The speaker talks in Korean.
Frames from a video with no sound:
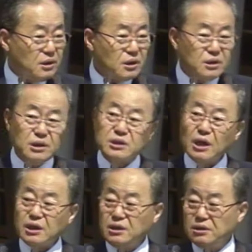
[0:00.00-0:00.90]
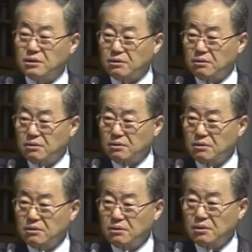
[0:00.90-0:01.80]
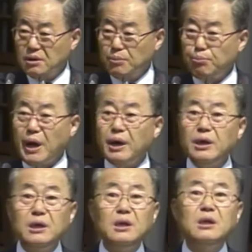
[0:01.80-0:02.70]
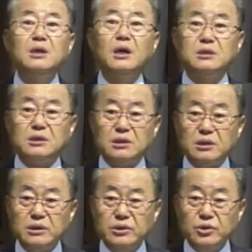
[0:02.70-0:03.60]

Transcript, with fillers: 근데 자기들은 매일같이